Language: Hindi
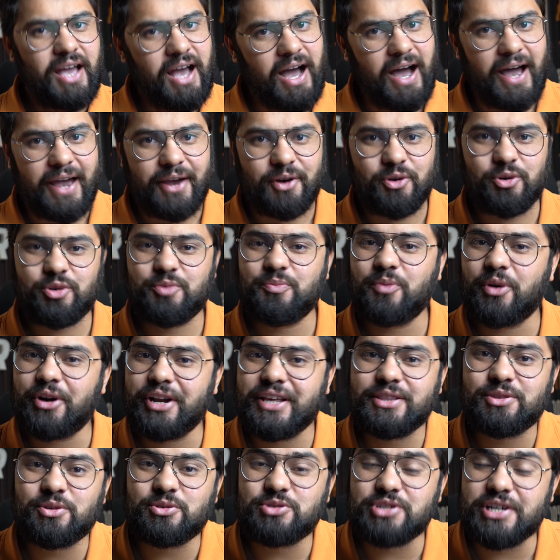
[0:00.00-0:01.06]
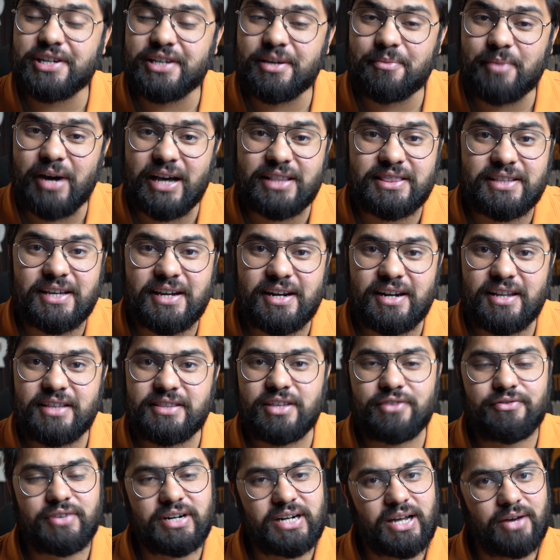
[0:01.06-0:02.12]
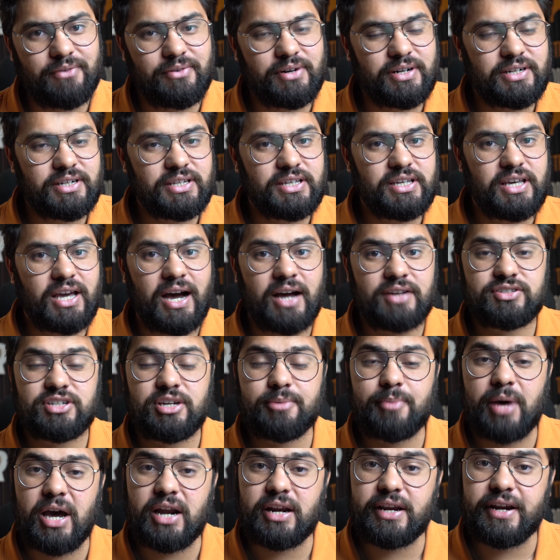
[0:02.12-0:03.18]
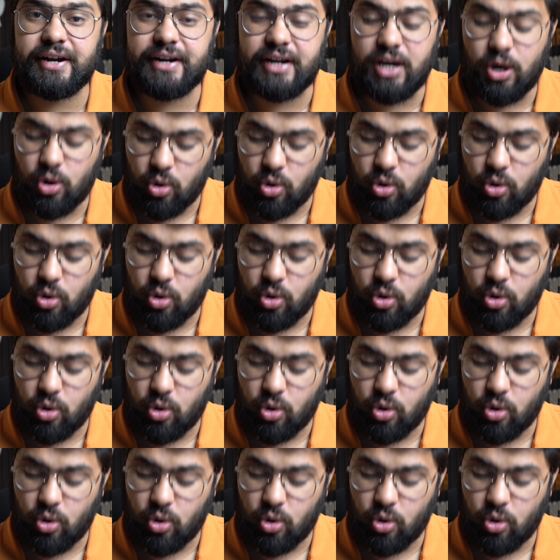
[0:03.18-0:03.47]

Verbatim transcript: हाय गुड मॉर्निंग तो चलिए बात कर लेते हैं फटाफट कि आज के मार्केट का